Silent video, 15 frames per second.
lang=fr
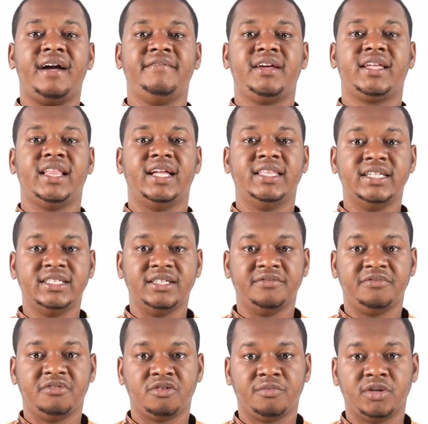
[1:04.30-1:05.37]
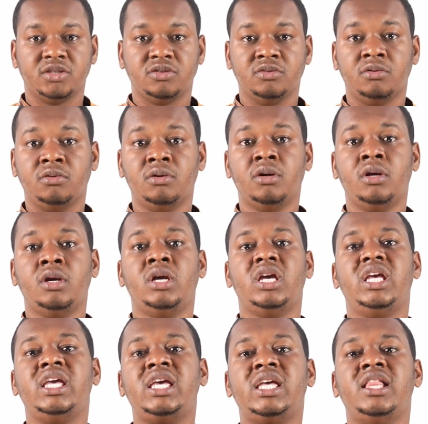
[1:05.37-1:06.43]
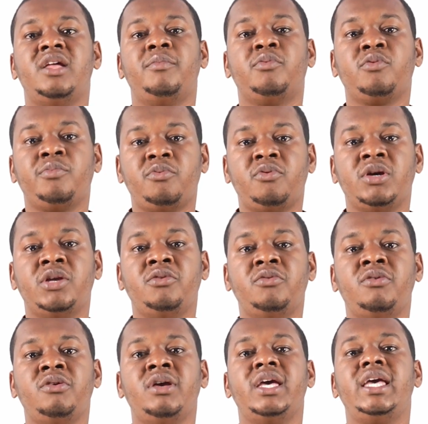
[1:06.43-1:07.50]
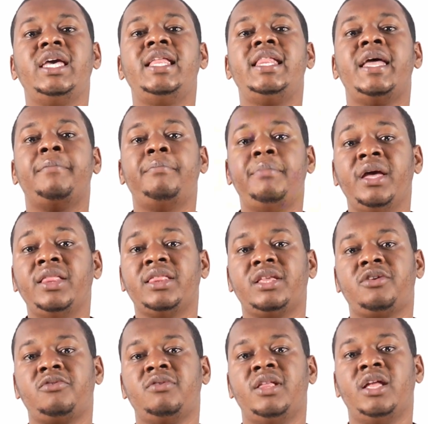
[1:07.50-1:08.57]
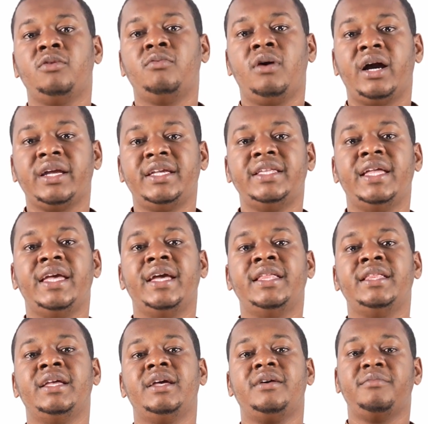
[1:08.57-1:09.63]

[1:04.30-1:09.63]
avec la désinformation et les propos haineux et les peines que les lois guinéennes